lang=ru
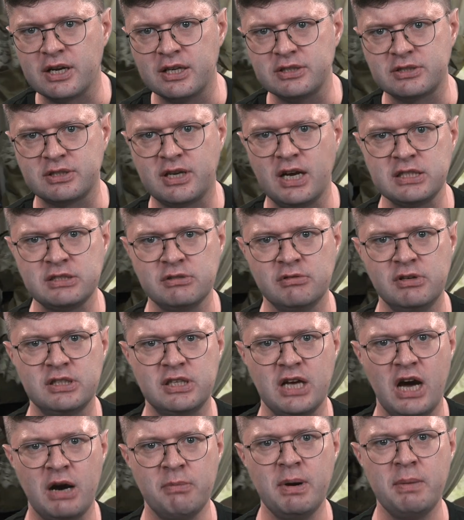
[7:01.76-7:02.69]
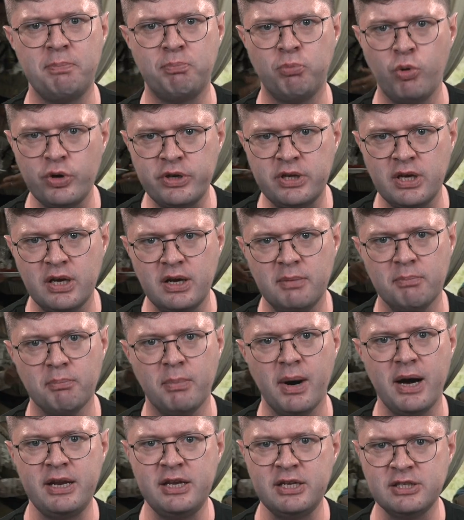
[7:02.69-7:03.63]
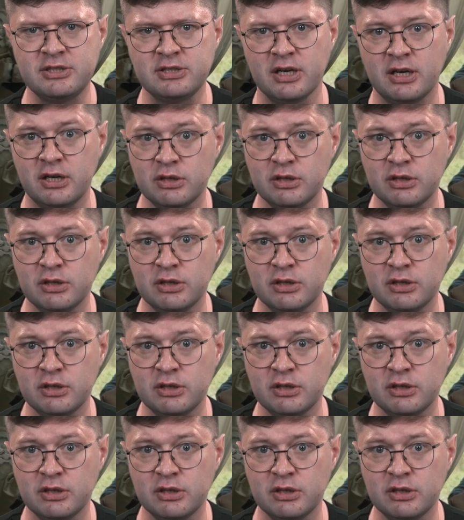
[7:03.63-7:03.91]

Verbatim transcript: рассказывает об эпохе Бориса